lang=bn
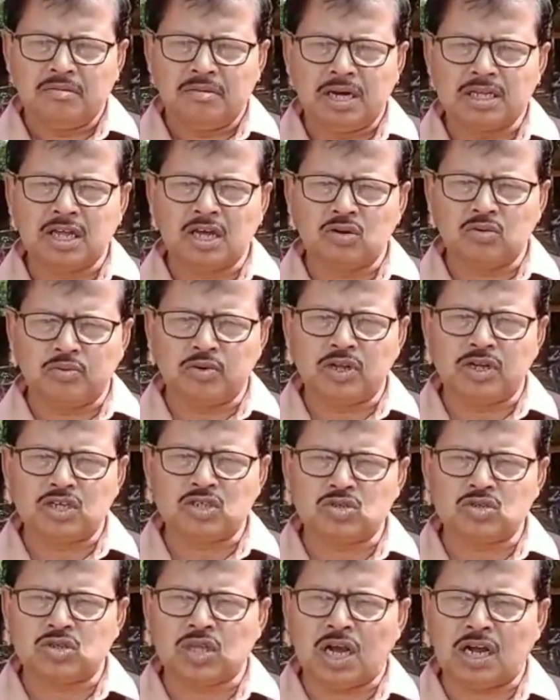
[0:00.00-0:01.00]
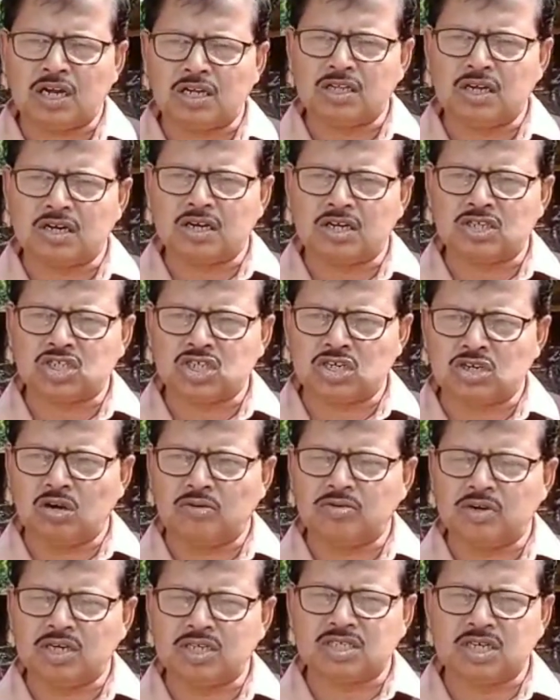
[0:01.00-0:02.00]
মাথার উপরে কিছু থাকা দরকার
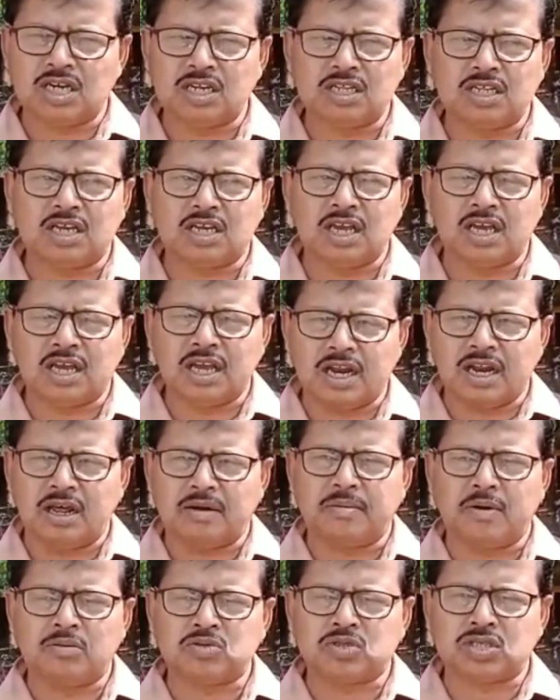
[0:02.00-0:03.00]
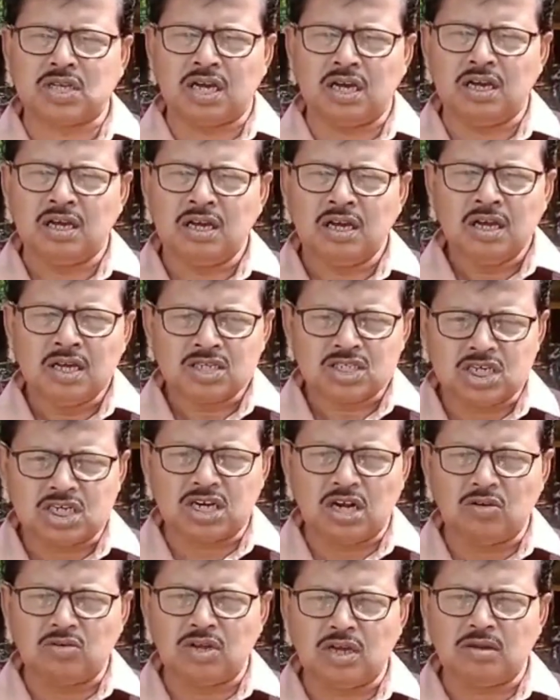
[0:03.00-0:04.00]
সেটাও নেই চারিদিকে ঘেরার ব্যবস্থা
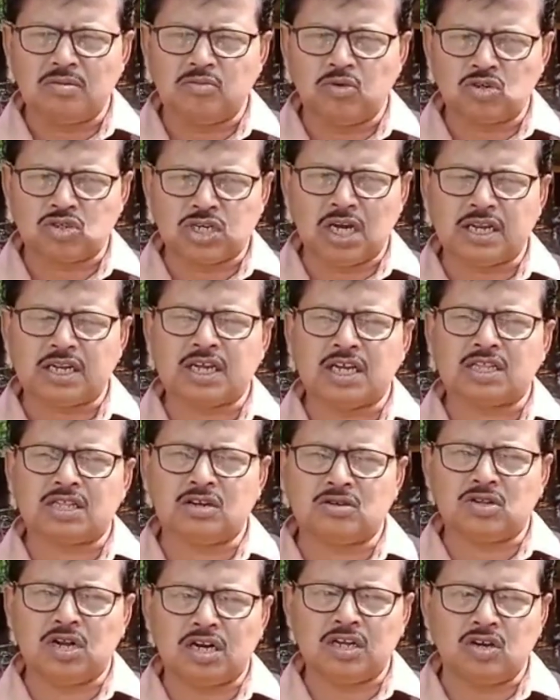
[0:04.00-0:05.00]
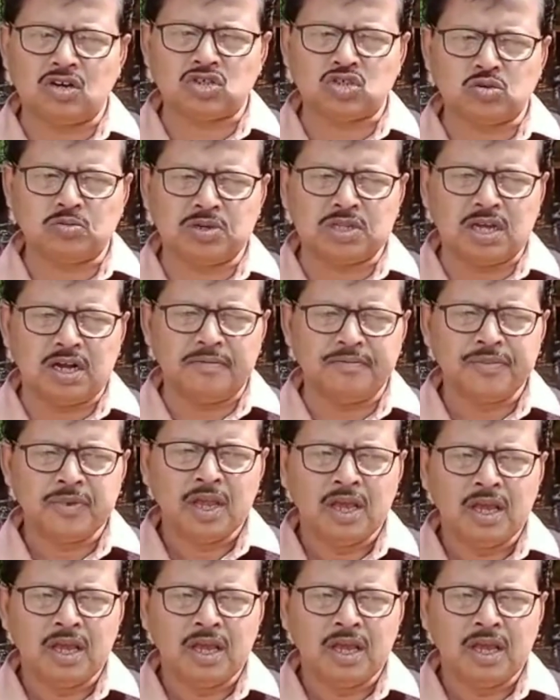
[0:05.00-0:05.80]
সেটাও নেই বসার ক্ষেত্রেও দাঁড়িয়ে অসুবিধা